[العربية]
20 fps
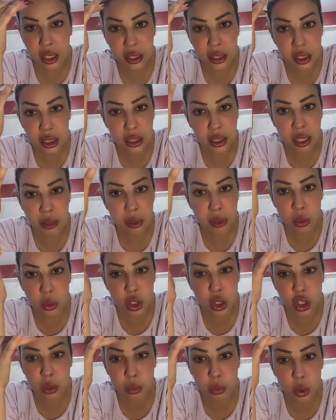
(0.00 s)
حياتي كامله
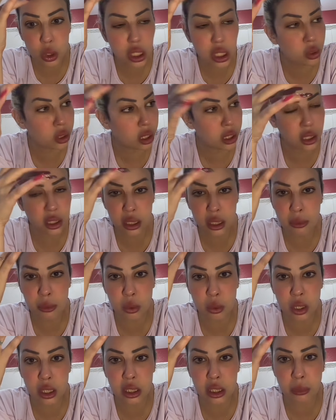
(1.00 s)
والشموشات الشموشات حياتي
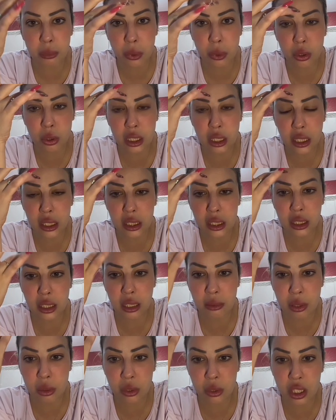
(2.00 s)
كامله وانا نتبرونز حياتي
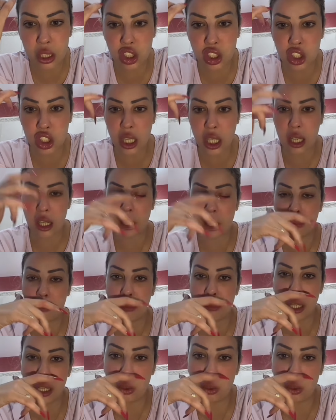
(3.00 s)
كامله وانا نتجارى